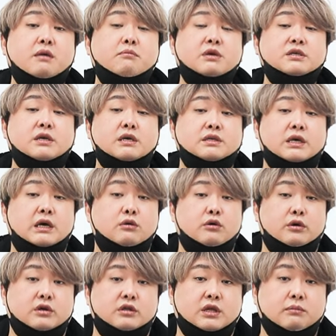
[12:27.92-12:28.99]
핵미사일
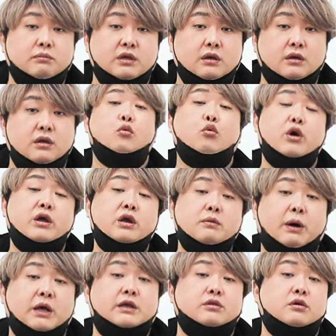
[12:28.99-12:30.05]
사일로였기 때문에 오해를
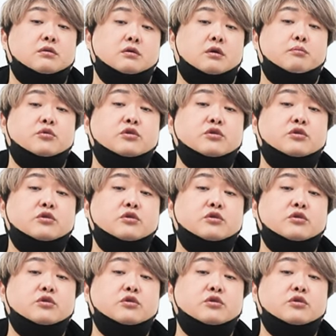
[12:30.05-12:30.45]
받았던 것